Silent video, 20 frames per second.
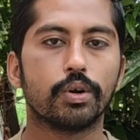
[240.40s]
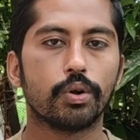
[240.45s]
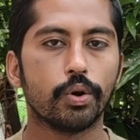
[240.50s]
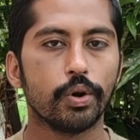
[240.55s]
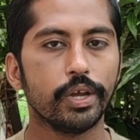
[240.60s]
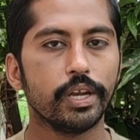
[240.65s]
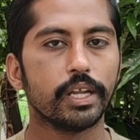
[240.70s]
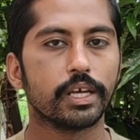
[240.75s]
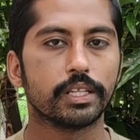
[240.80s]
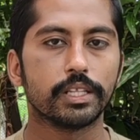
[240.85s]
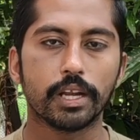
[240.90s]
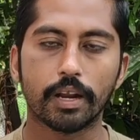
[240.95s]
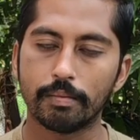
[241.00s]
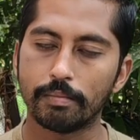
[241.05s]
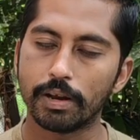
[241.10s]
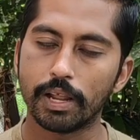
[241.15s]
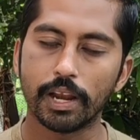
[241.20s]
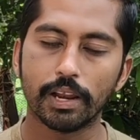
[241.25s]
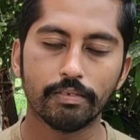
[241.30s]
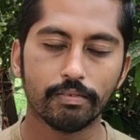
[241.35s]
அந்த நோயிலேருந்து
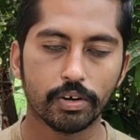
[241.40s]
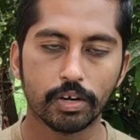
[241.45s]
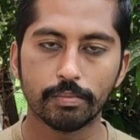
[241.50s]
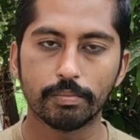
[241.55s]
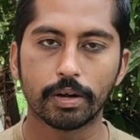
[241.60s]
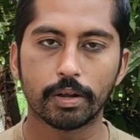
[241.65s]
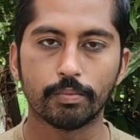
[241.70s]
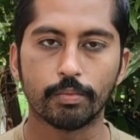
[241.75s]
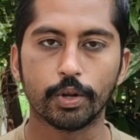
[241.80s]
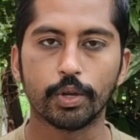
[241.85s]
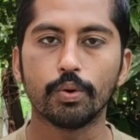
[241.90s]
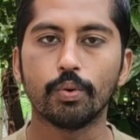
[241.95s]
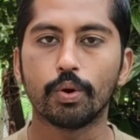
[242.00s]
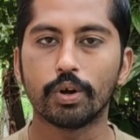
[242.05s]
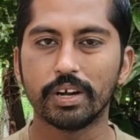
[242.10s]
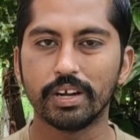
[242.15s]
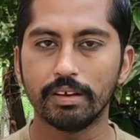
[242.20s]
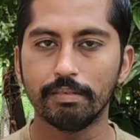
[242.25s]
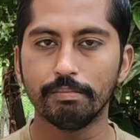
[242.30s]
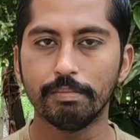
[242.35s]
நம்மளால் விடுபட
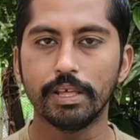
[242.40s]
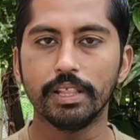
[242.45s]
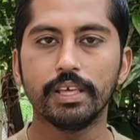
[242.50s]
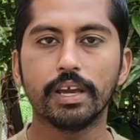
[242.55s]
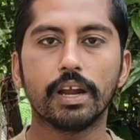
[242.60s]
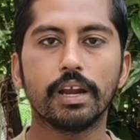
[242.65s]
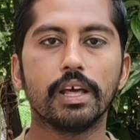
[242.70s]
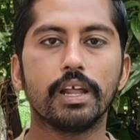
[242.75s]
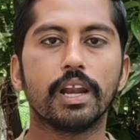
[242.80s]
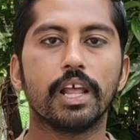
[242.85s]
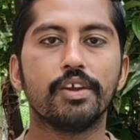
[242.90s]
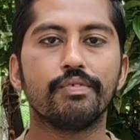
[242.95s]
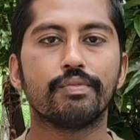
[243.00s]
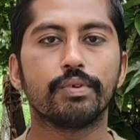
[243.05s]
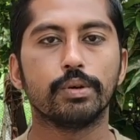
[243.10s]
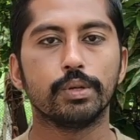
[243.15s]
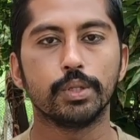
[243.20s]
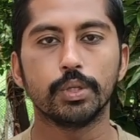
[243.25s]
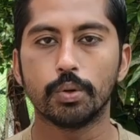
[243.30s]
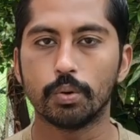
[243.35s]
முடியும் ஒரு நிம்மதியான
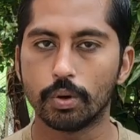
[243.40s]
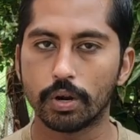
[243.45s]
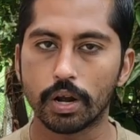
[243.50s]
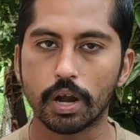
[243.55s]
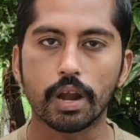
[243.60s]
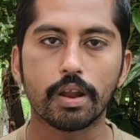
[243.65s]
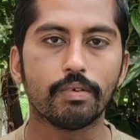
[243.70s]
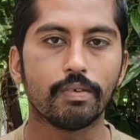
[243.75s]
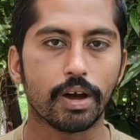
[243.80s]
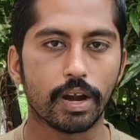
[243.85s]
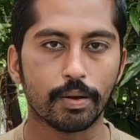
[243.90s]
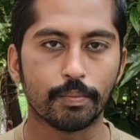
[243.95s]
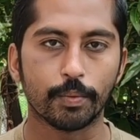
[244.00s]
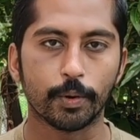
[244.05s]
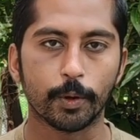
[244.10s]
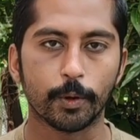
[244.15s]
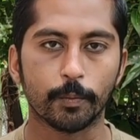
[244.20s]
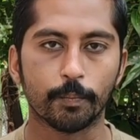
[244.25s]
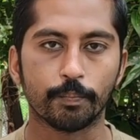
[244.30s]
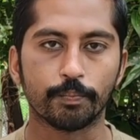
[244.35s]
லைஃப்பை வந்து உங்களால் வாழ
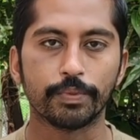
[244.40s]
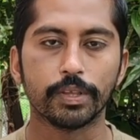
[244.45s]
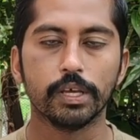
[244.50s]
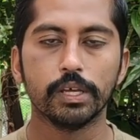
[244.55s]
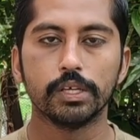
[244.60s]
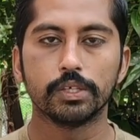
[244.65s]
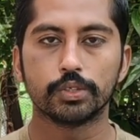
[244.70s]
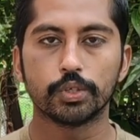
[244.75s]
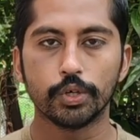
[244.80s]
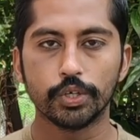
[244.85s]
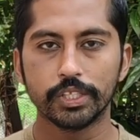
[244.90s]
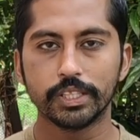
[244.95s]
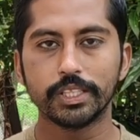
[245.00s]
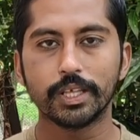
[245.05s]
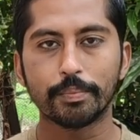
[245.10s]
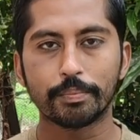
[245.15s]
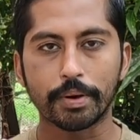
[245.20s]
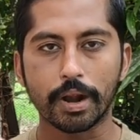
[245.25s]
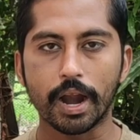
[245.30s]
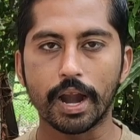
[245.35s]
முடியும் ஸோ
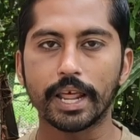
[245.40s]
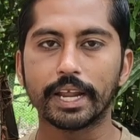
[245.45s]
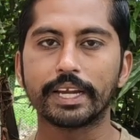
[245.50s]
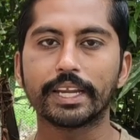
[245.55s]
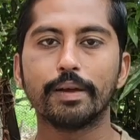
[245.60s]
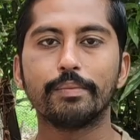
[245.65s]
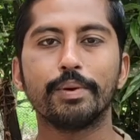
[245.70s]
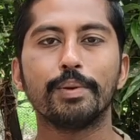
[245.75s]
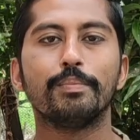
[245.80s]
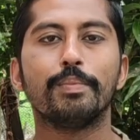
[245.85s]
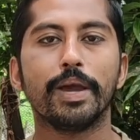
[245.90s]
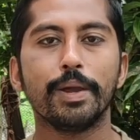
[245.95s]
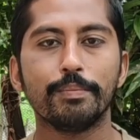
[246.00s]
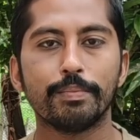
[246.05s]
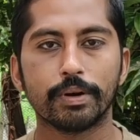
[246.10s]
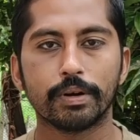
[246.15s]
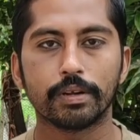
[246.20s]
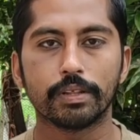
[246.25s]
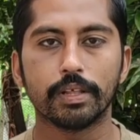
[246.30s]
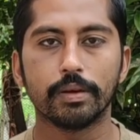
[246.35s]
இந்த ப்ராடக்ட் எப்படி பை
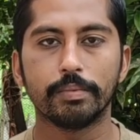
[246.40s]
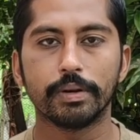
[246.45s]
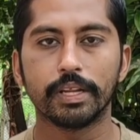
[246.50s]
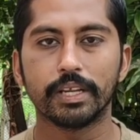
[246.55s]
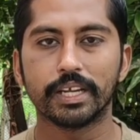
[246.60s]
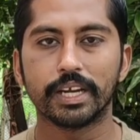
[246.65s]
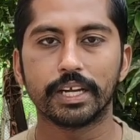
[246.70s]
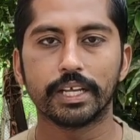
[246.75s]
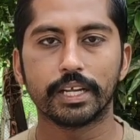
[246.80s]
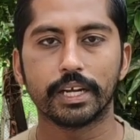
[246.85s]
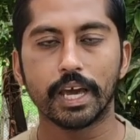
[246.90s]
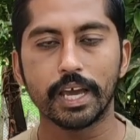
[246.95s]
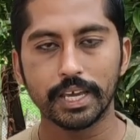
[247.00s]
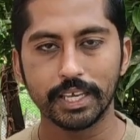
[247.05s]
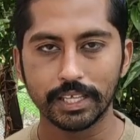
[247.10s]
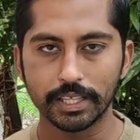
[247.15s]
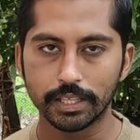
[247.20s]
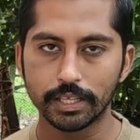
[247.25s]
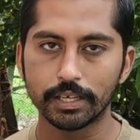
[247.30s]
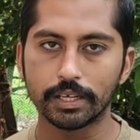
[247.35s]
பண்ணுறது அப்படின்னு கேட்டீங்கன்னா
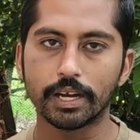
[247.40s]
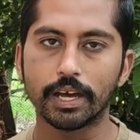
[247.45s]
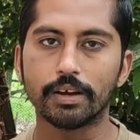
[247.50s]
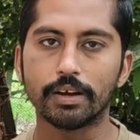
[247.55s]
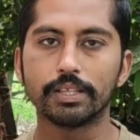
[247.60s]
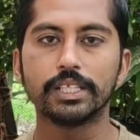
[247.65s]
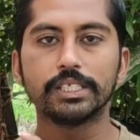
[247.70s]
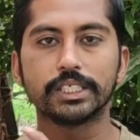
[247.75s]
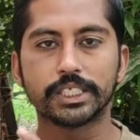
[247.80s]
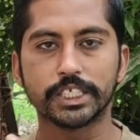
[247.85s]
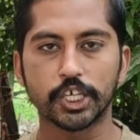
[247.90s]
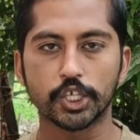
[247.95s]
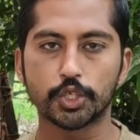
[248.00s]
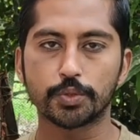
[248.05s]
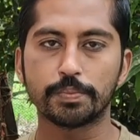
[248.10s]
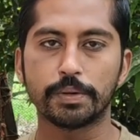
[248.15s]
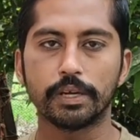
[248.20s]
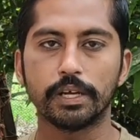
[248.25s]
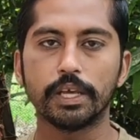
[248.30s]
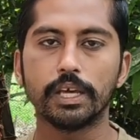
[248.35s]
இதை நான் வந்து
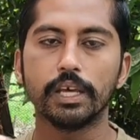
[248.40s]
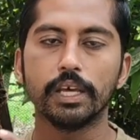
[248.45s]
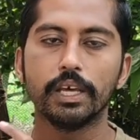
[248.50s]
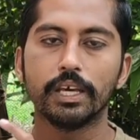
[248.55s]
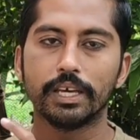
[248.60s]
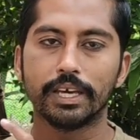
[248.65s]
சர்ச் பண்ணி